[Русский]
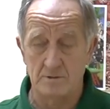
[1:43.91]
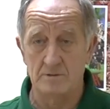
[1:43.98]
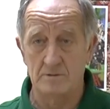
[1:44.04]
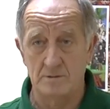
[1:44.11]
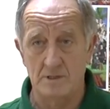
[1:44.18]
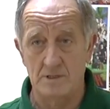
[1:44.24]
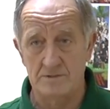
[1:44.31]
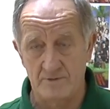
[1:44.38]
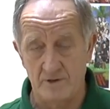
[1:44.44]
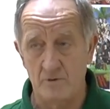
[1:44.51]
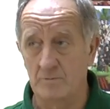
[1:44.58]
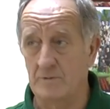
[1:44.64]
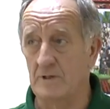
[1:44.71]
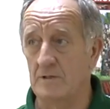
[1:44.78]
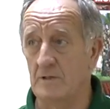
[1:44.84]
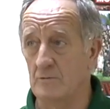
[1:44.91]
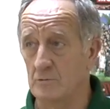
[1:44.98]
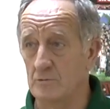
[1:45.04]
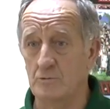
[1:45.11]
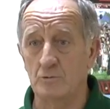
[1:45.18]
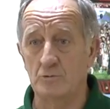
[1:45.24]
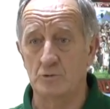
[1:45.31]
э, осваиваем, когда
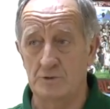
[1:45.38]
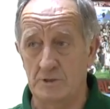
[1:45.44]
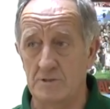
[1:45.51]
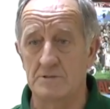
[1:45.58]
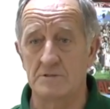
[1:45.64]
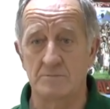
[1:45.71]
вот тут уже